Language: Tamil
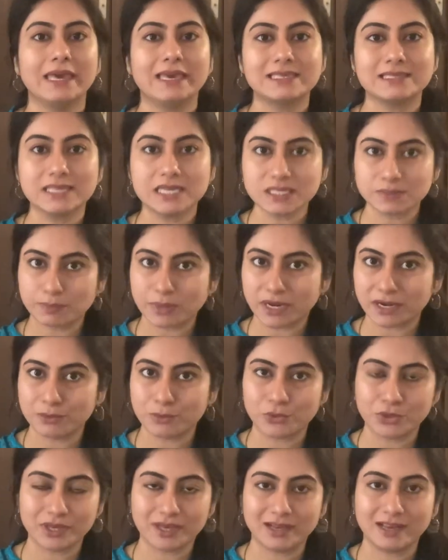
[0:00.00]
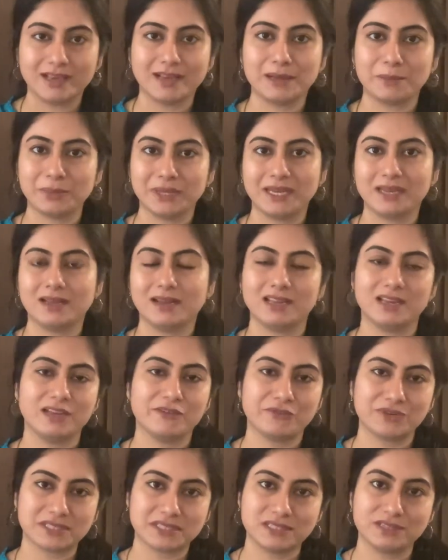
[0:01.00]
எக்ஸசைஸ் பண்ண முடியலை அப்படின்னாலே
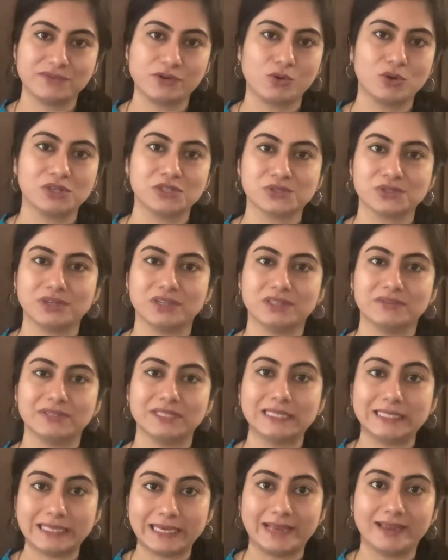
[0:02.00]
நான் ஃபர்ஸ்ட் அவங்களுக்கு சொன்னது வந்து